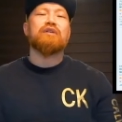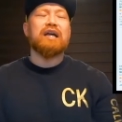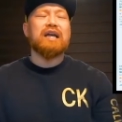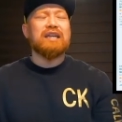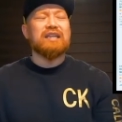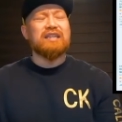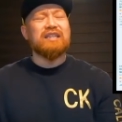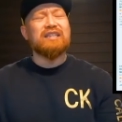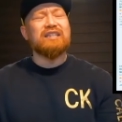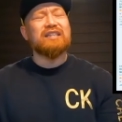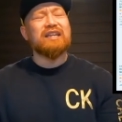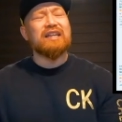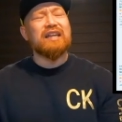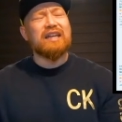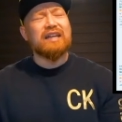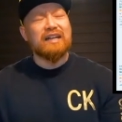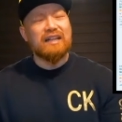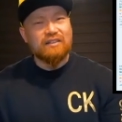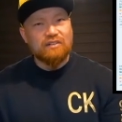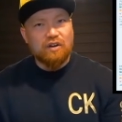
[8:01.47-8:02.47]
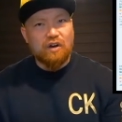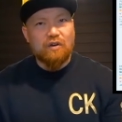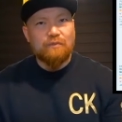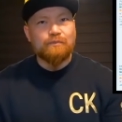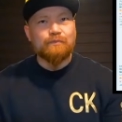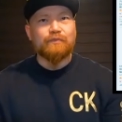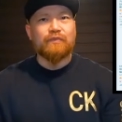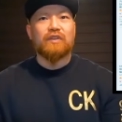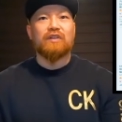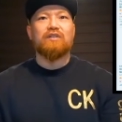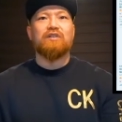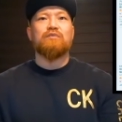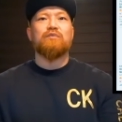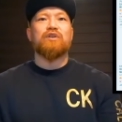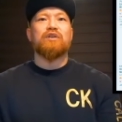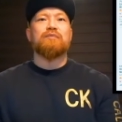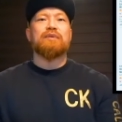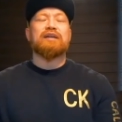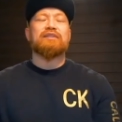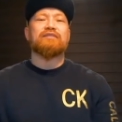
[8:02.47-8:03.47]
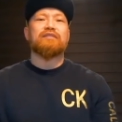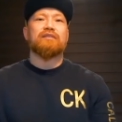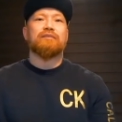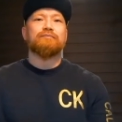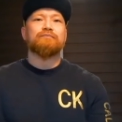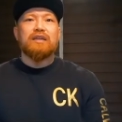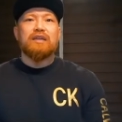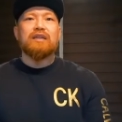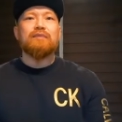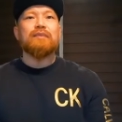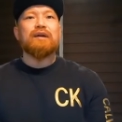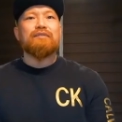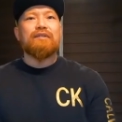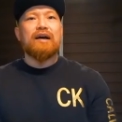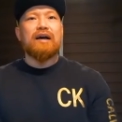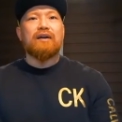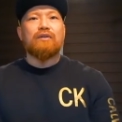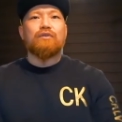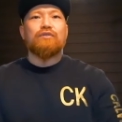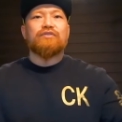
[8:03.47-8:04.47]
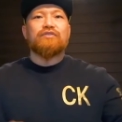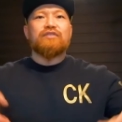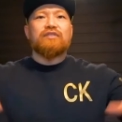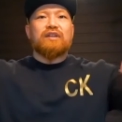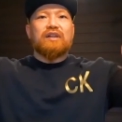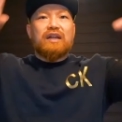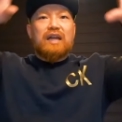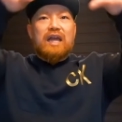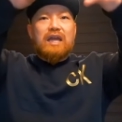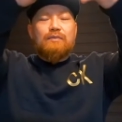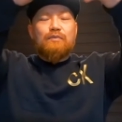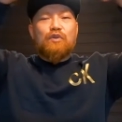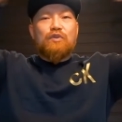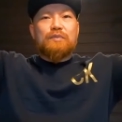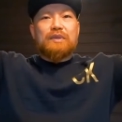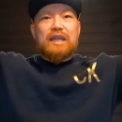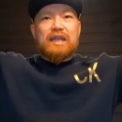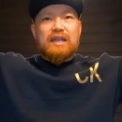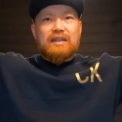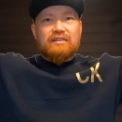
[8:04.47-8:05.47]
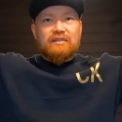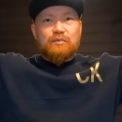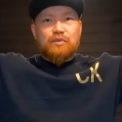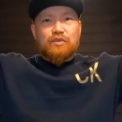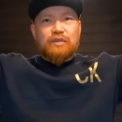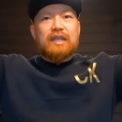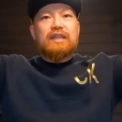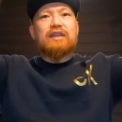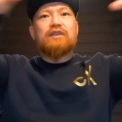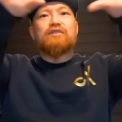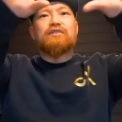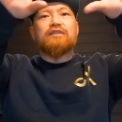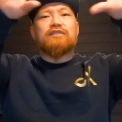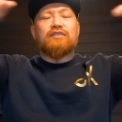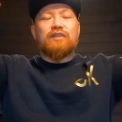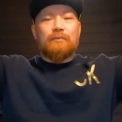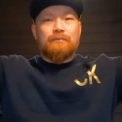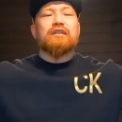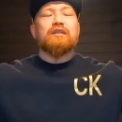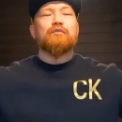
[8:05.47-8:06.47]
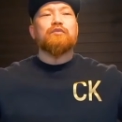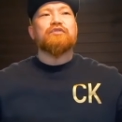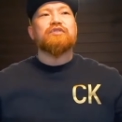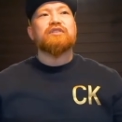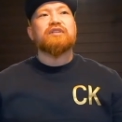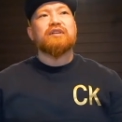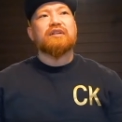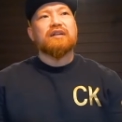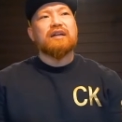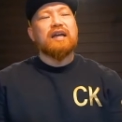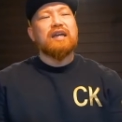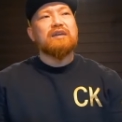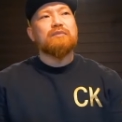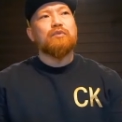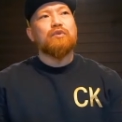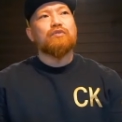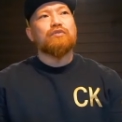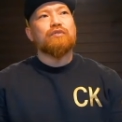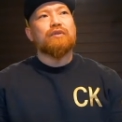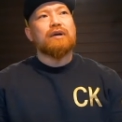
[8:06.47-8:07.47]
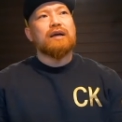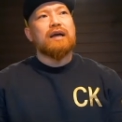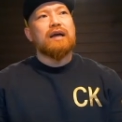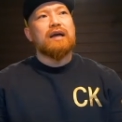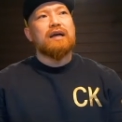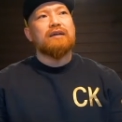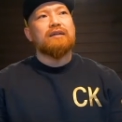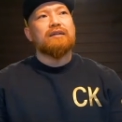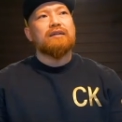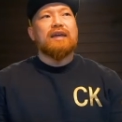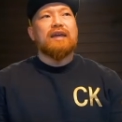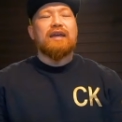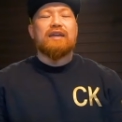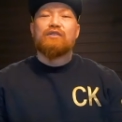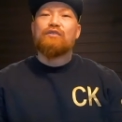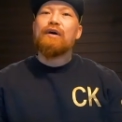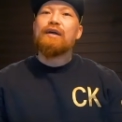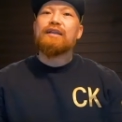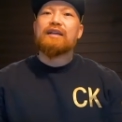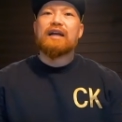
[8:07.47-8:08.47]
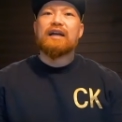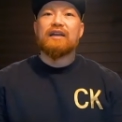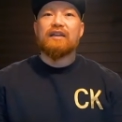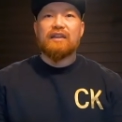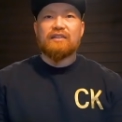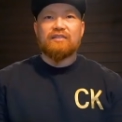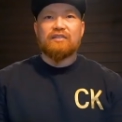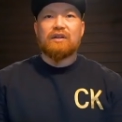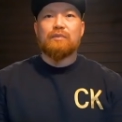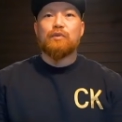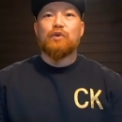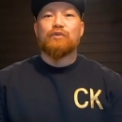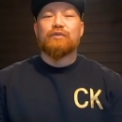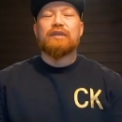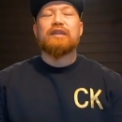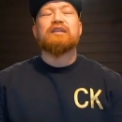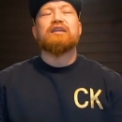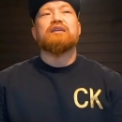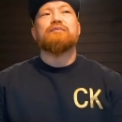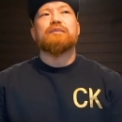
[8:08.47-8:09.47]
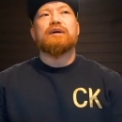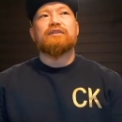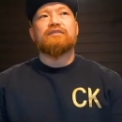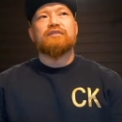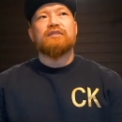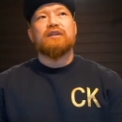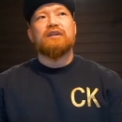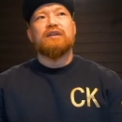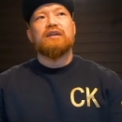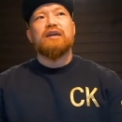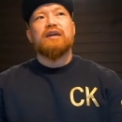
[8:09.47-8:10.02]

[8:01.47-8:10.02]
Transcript: がいいんじゃないかなと思います。今はこうつっかい棒みたいなやつも出てるんですよでもつっかい棒とか、えー、ドアにかけるやつとかも出ています